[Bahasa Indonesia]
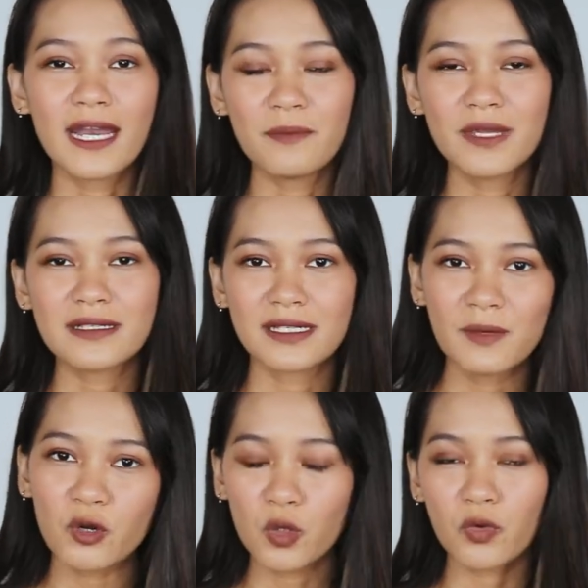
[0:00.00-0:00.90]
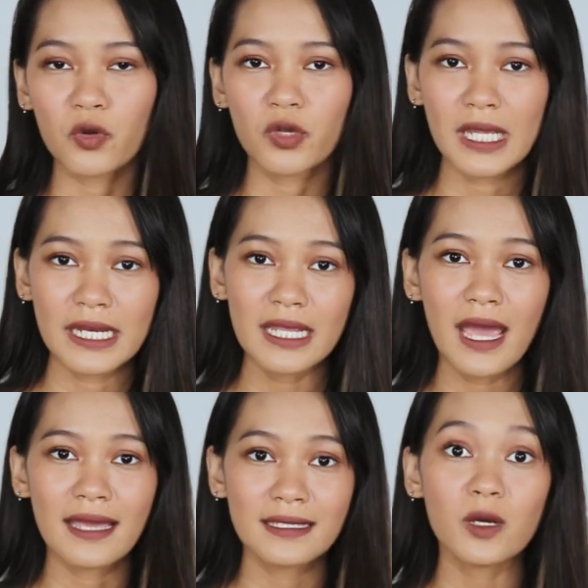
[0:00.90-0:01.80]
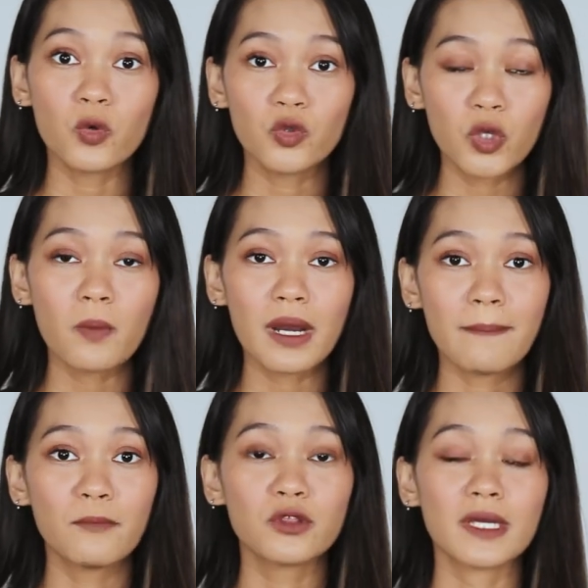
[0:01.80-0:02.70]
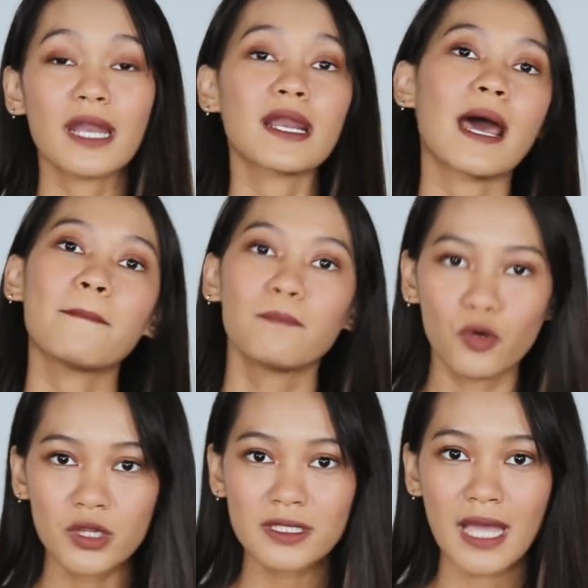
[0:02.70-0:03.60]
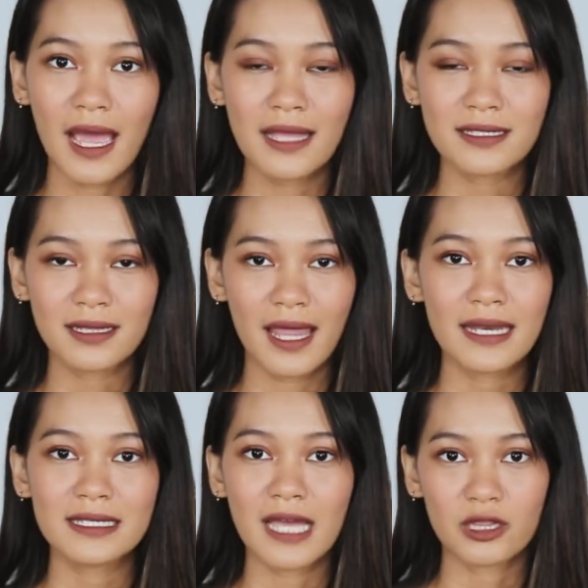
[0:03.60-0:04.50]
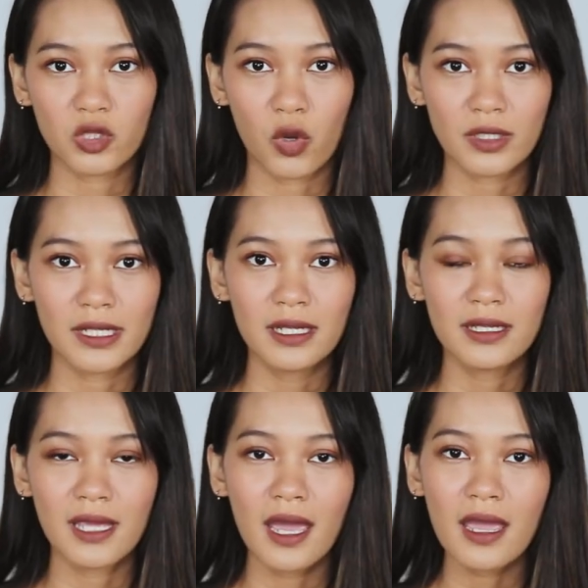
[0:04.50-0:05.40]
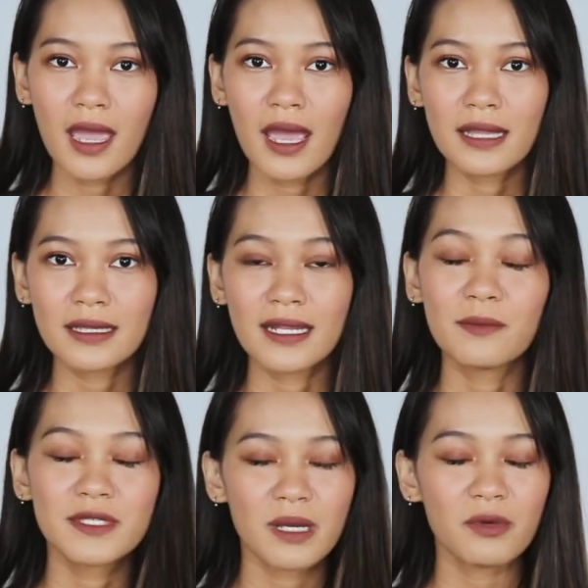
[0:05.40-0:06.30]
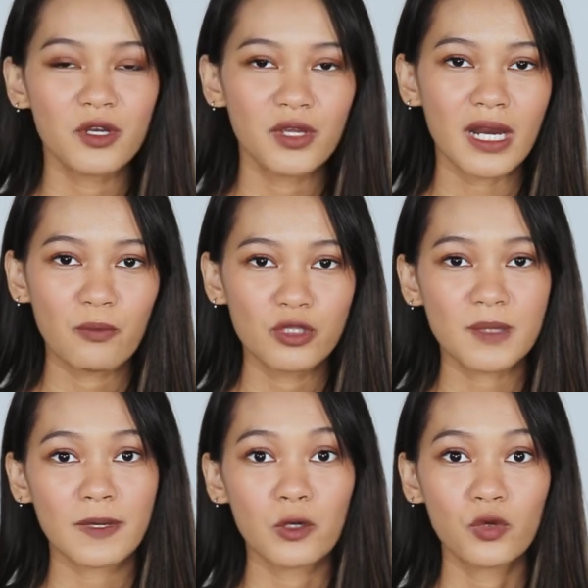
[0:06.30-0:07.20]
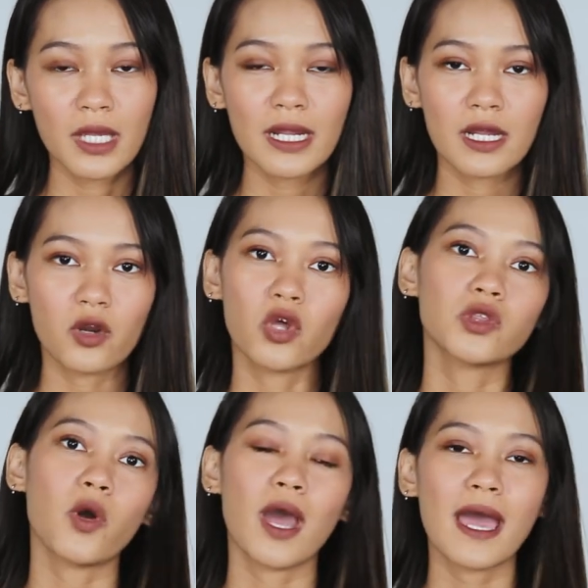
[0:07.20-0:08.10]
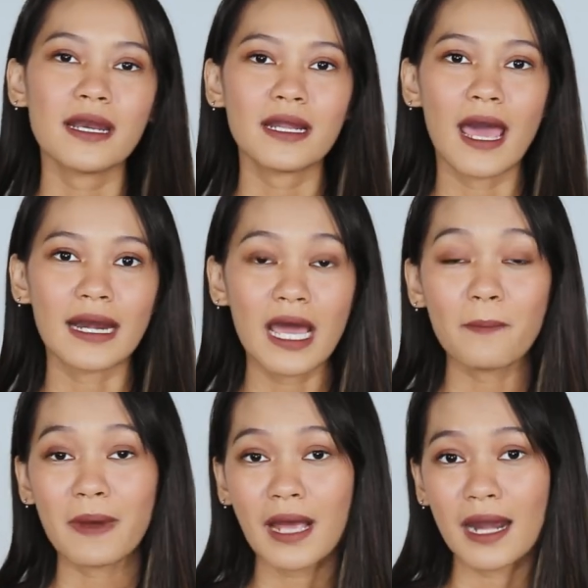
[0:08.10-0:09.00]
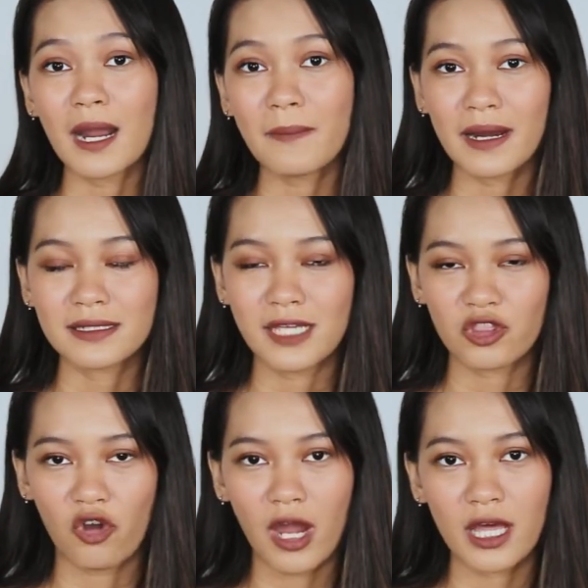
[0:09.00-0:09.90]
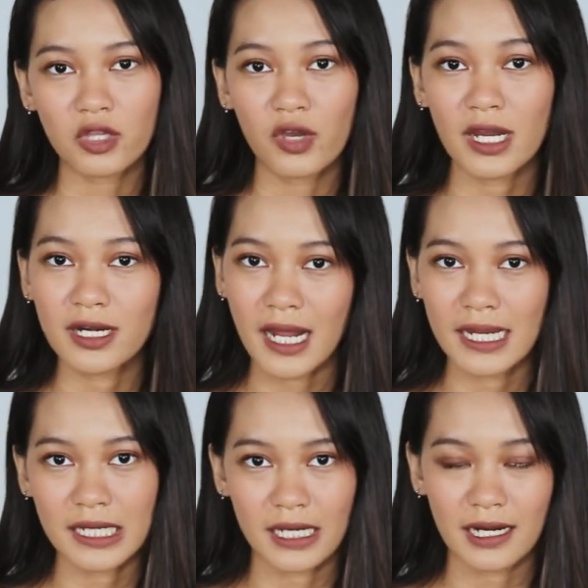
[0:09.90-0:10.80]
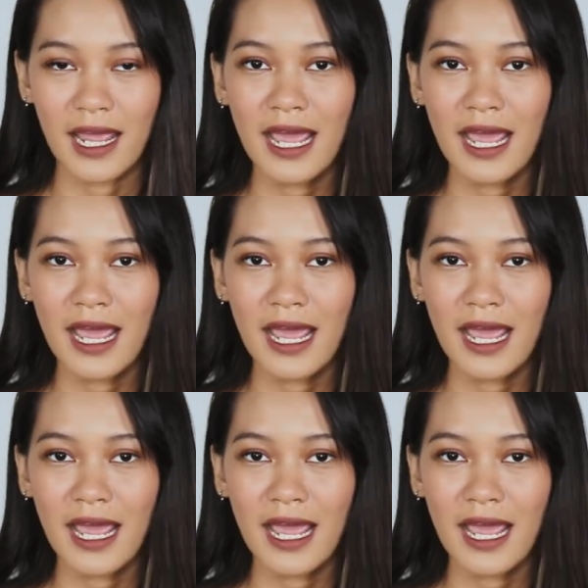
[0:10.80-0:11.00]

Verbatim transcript: Nah biasanya produk-produk ini hanya untuk melembutkan rambut saat setelah dicatok. Jadi dia tidak bisa melindungi rambut sepenuhnya dari kerontokan karena karena panas catokan atau hair dryer.